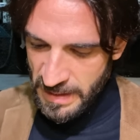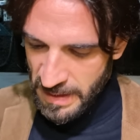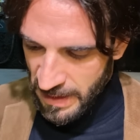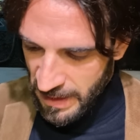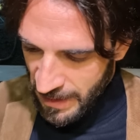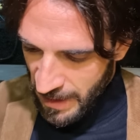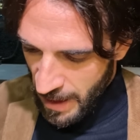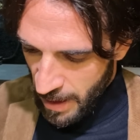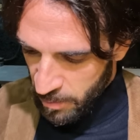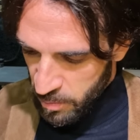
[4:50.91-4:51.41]
di
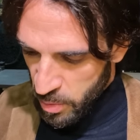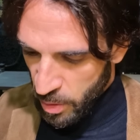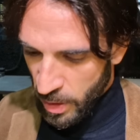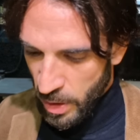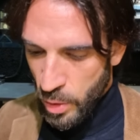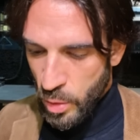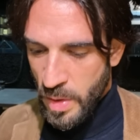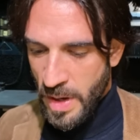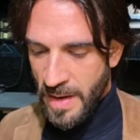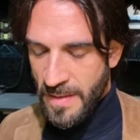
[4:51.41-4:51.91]
ricambio che
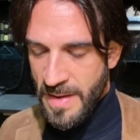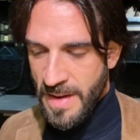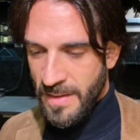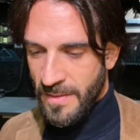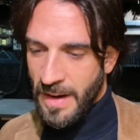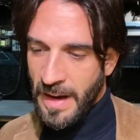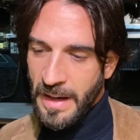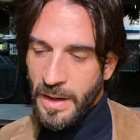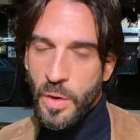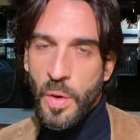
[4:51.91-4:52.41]
lui
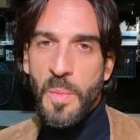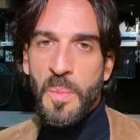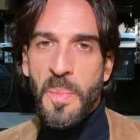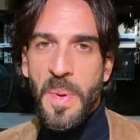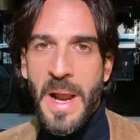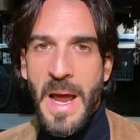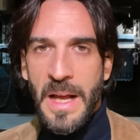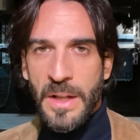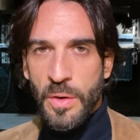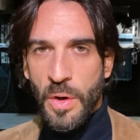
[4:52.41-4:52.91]
aveva
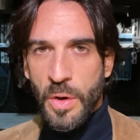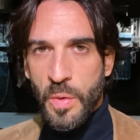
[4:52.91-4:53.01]
comprato,